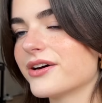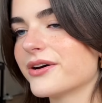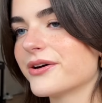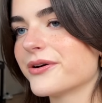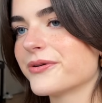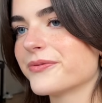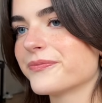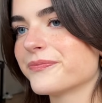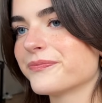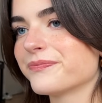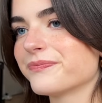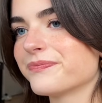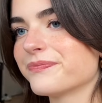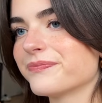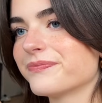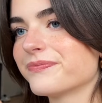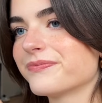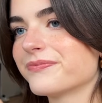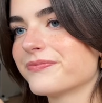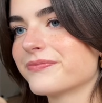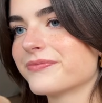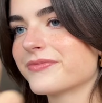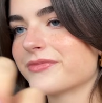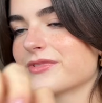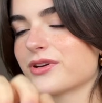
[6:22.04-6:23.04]
Ähm,
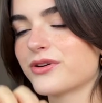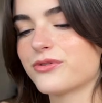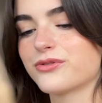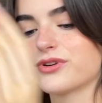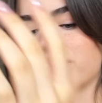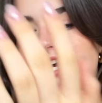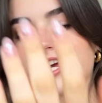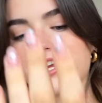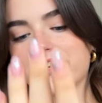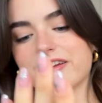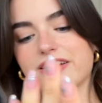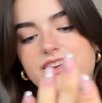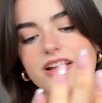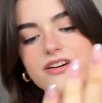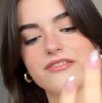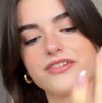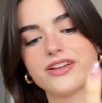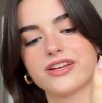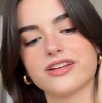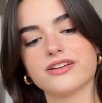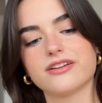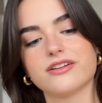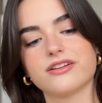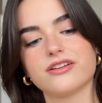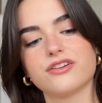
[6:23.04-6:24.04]
oder ein
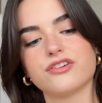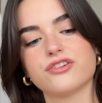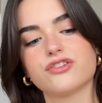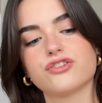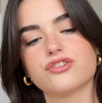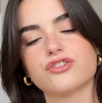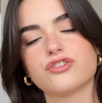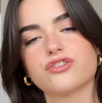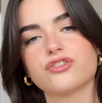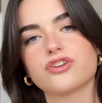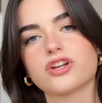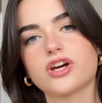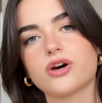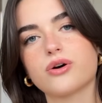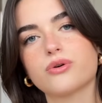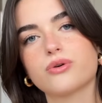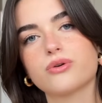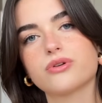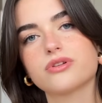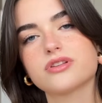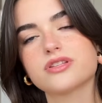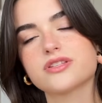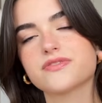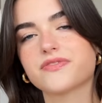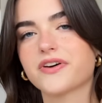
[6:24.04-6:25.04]

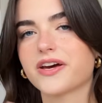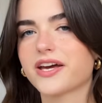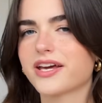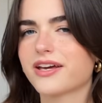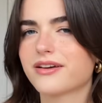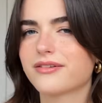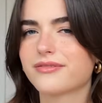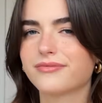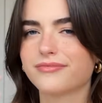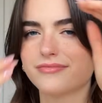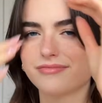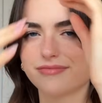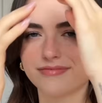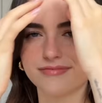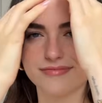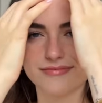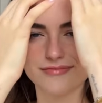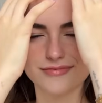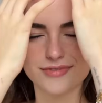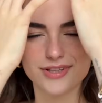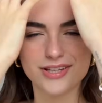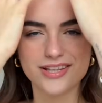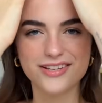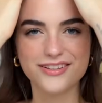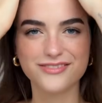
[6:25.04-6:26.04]
Lavendelstrauchzweig
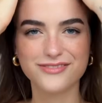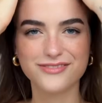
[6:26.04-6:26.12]
wie